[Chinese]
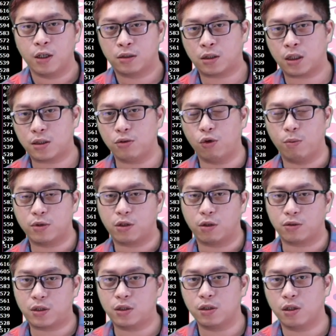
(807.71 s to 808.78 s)
这个是我们
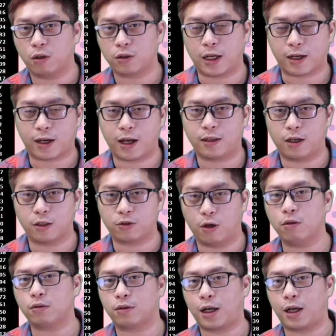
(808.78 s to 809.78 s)
从事后才看到，说哦，